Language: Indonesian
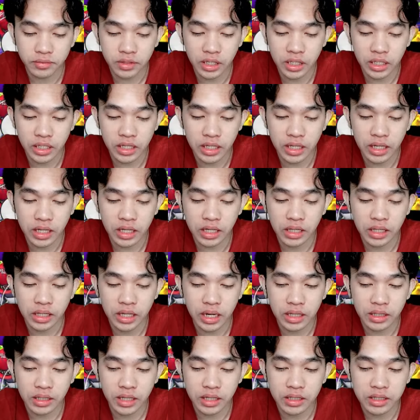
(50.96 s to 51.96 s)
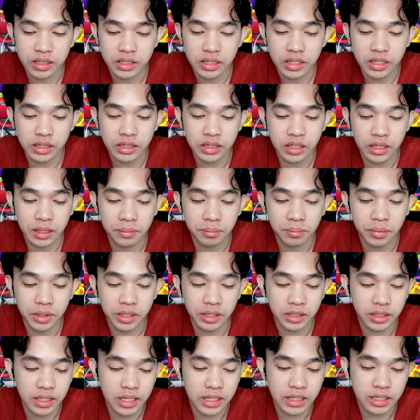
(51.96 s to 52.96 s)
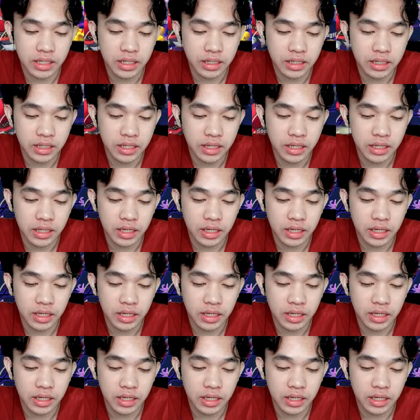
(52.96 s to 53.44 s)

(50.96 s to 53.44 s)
ini katanya sih triple days ya jadi